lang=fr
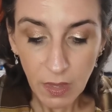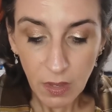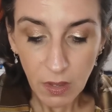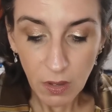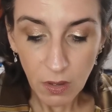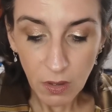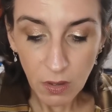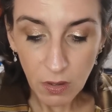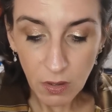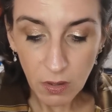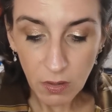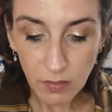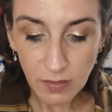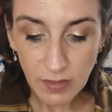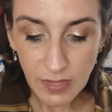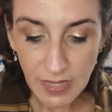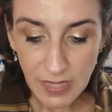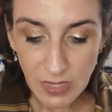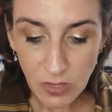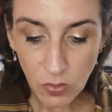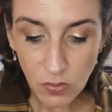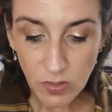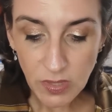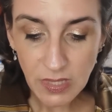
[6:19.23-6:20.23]

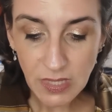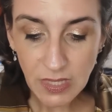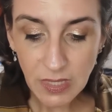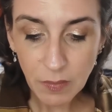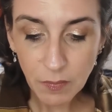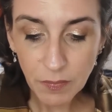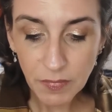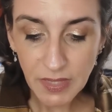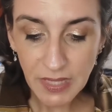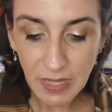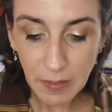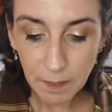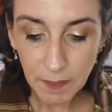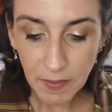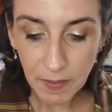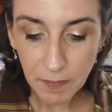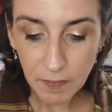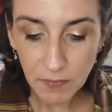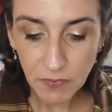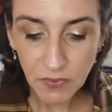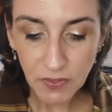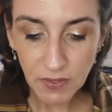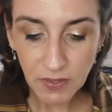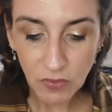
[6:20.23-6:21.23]
des enzymes, des
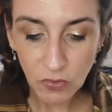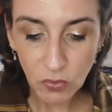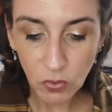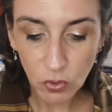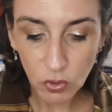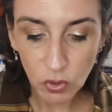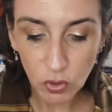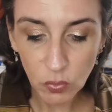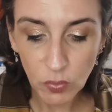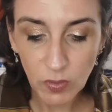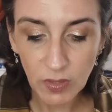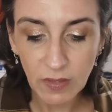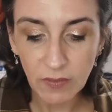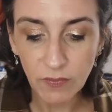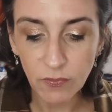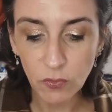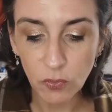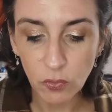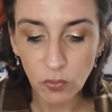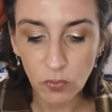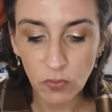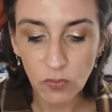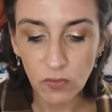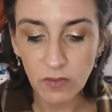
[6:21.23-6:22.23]
peptides de cuivre,
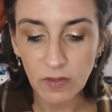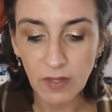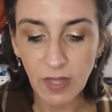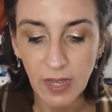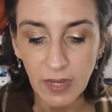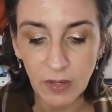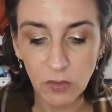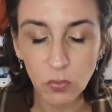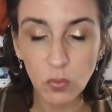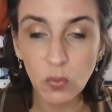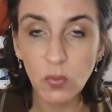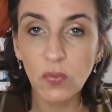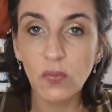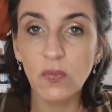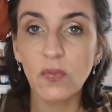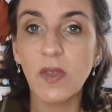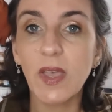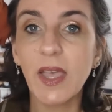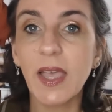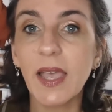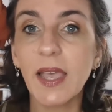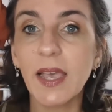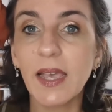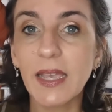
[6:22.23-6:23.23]
du zinc, du
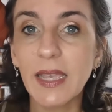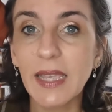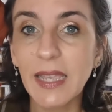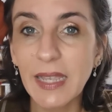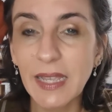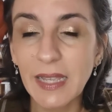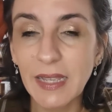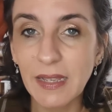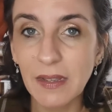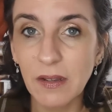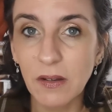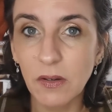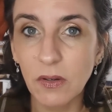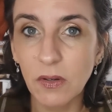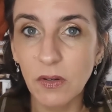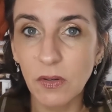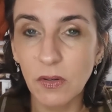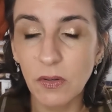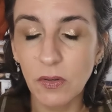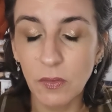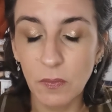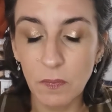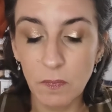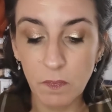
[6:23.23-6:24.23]
fer et
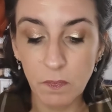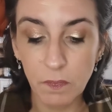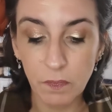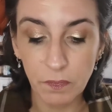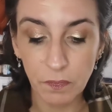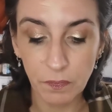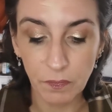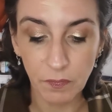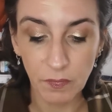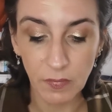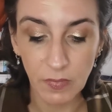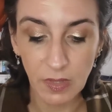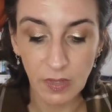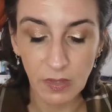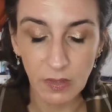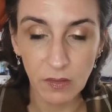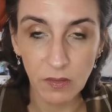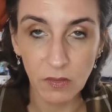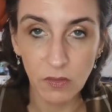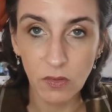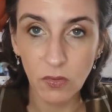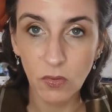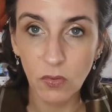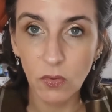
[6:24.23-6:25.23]

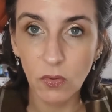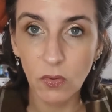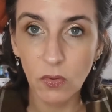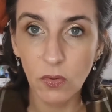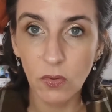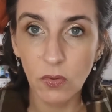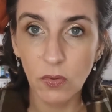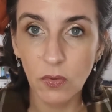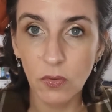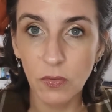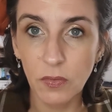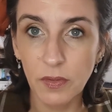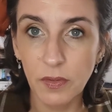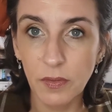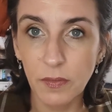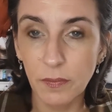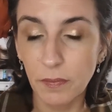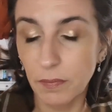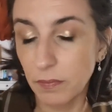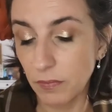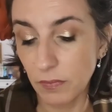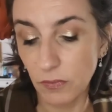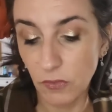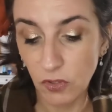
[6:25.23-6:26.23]
de,
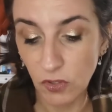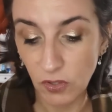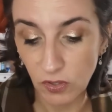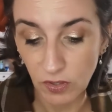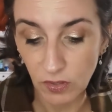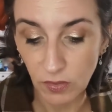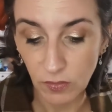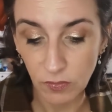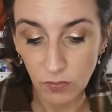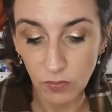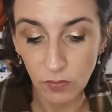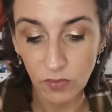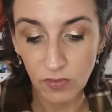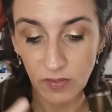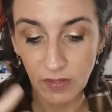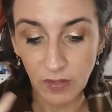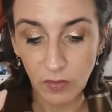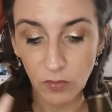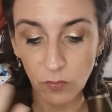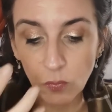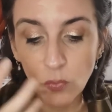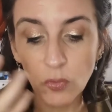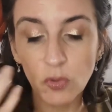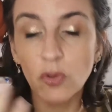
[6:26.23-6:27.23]

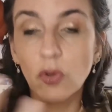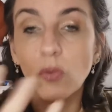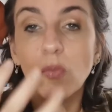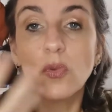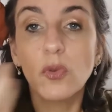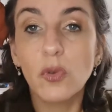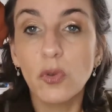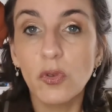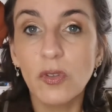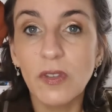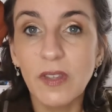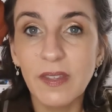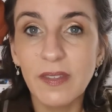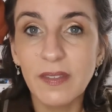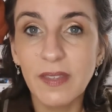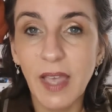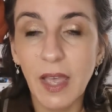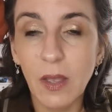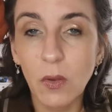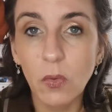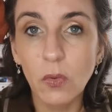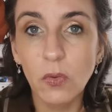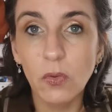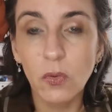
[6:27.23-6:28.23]
ce mucus
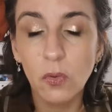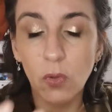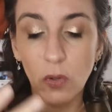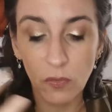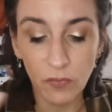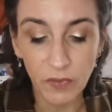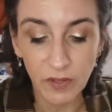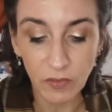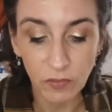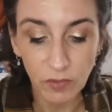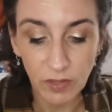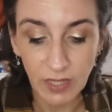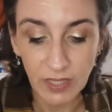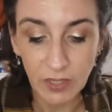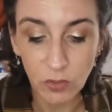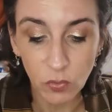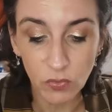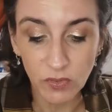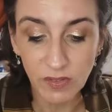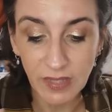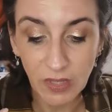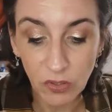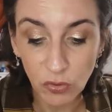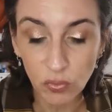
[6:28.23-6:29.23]
d'escargot. Donc en fait, voilà, il
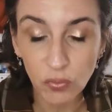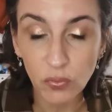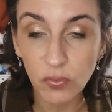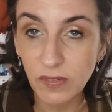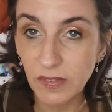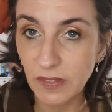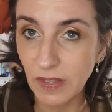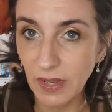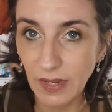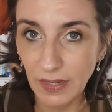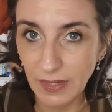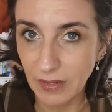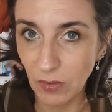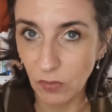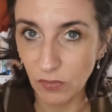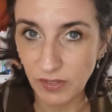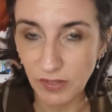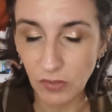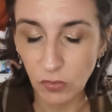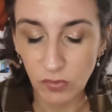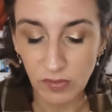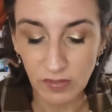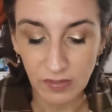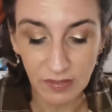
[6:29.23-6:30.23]
contient tout ça, il est
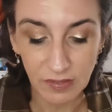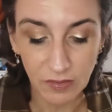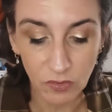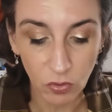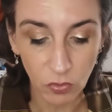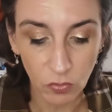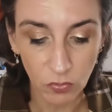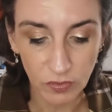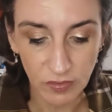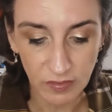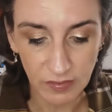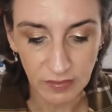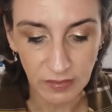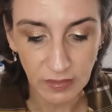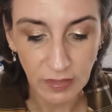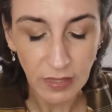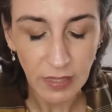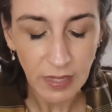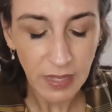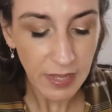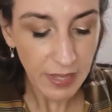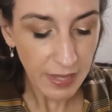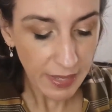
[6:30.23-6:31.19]
antioxydant aussi.